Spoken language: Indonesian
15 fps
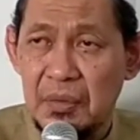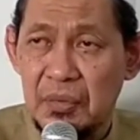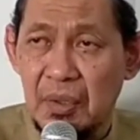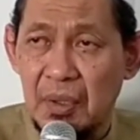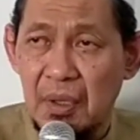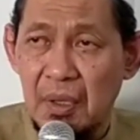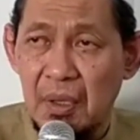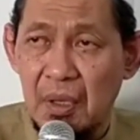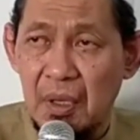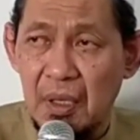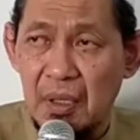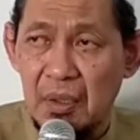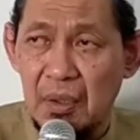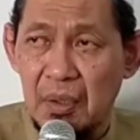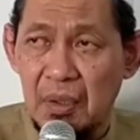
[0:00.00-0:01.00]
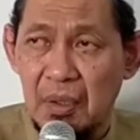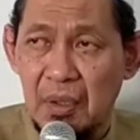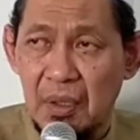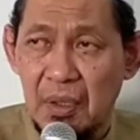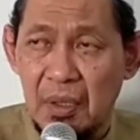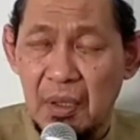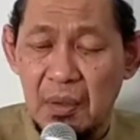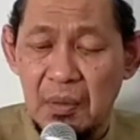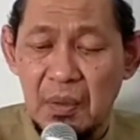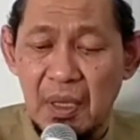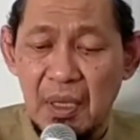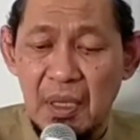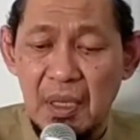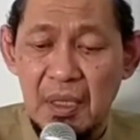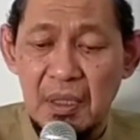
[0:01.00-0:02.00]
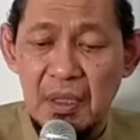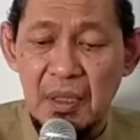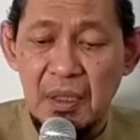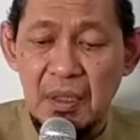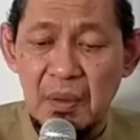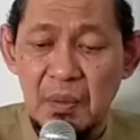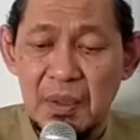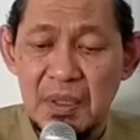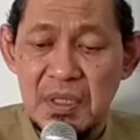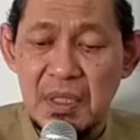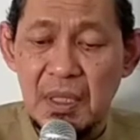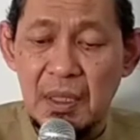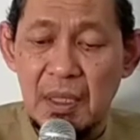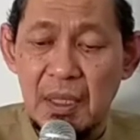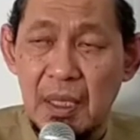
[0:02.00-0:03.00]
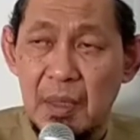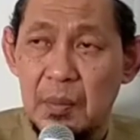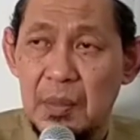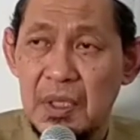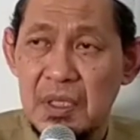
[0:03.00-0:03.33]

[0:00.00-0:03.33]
sallallahu alaihi wasallam.